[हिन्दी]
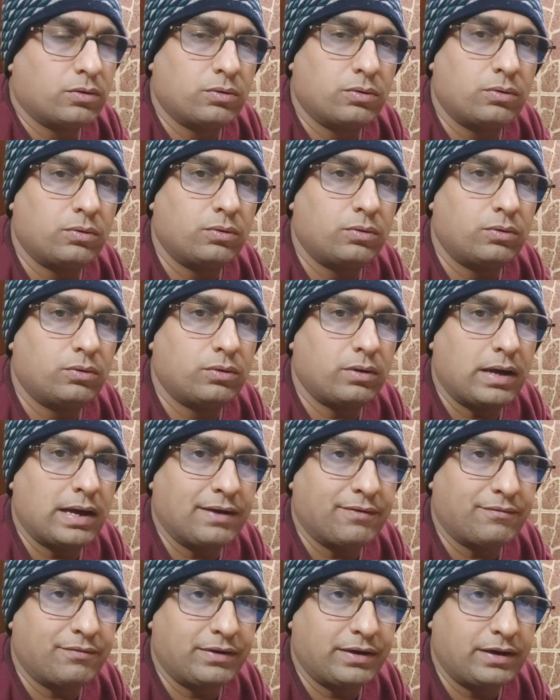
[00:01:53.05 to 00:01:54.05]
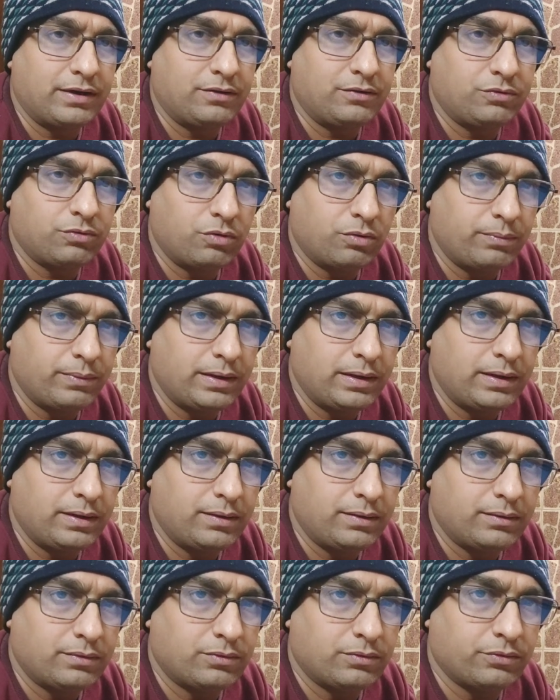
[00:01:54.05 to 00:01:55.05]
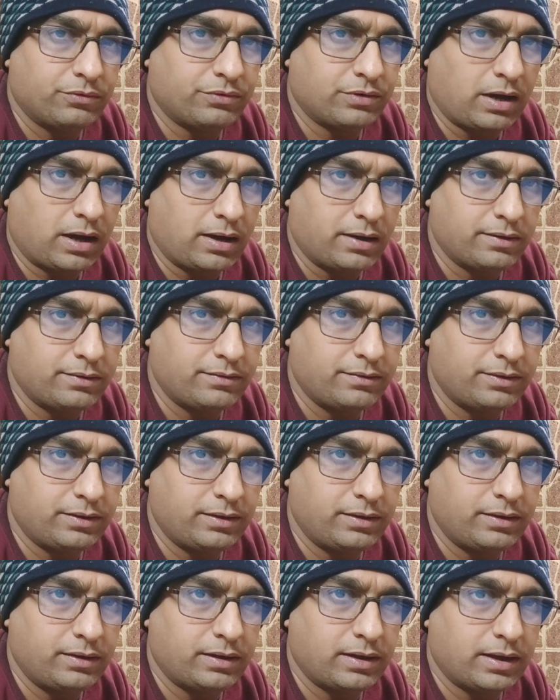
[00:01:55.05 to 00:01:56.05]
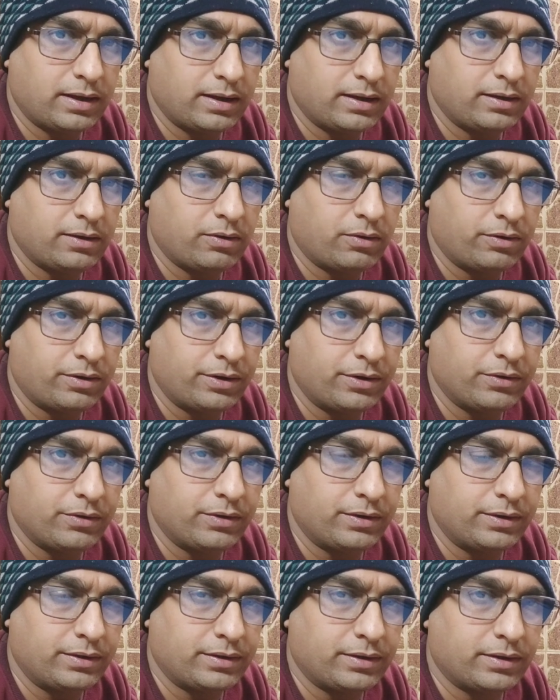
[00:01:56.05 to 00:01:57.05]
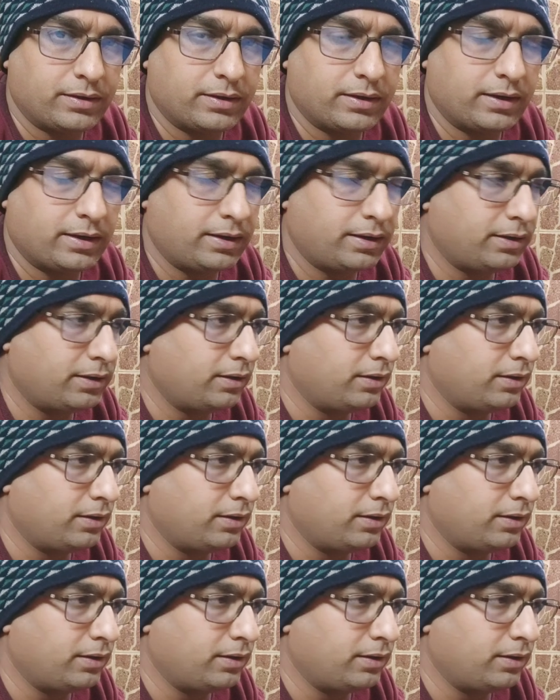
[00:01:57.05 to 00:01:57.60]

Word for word: को एवरी जो भी तुषार जी है ऑडियो हंटर के